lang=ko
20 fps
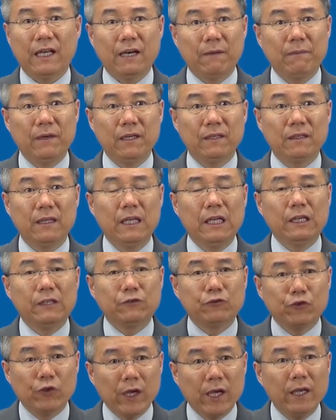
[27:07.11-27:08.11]
다만
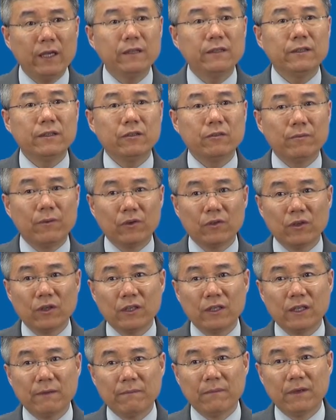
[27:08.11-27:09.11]
체리티로
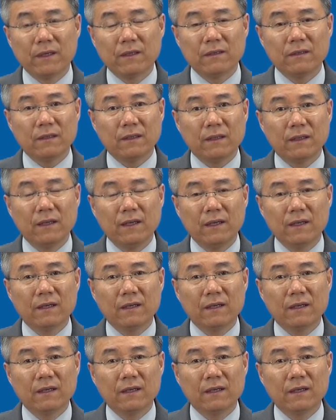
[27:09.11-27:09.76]
번역이 된 말은